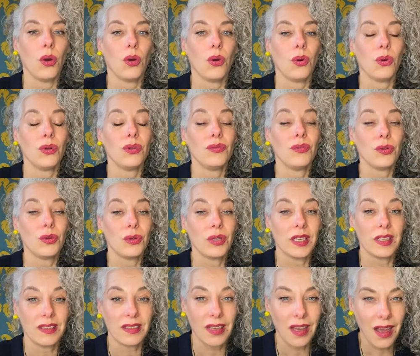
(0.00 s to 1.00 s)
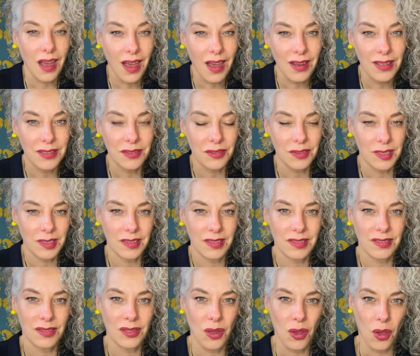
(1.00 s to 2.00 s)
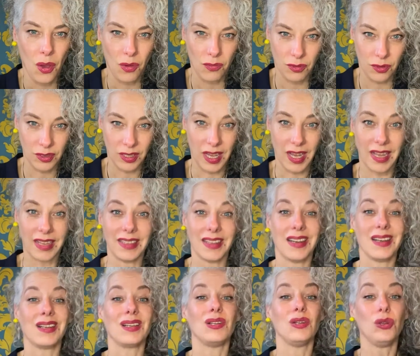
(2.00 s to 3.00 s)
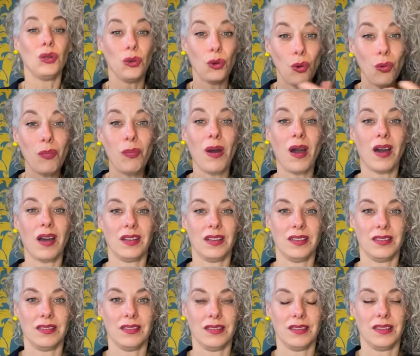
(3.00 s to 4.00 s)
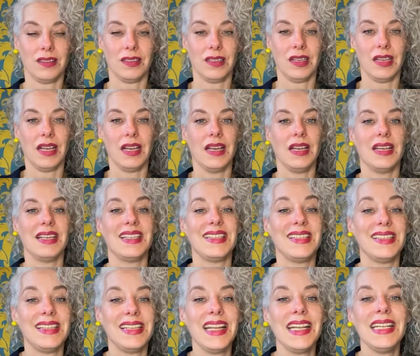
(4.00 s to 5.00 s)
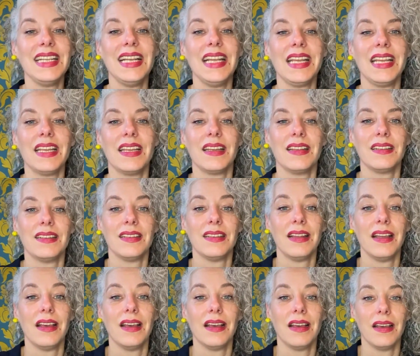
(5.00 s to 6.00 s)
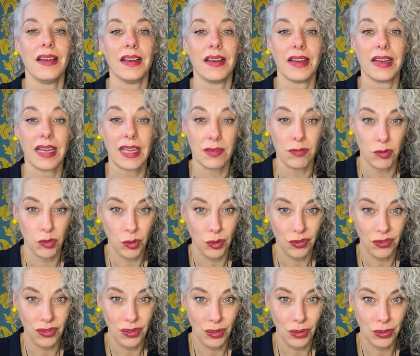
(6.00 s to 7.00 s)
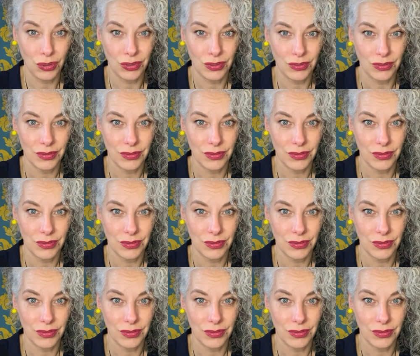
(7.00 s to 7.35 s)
und wo du getragen wirst von einer globalen, sinnlichen Revolution.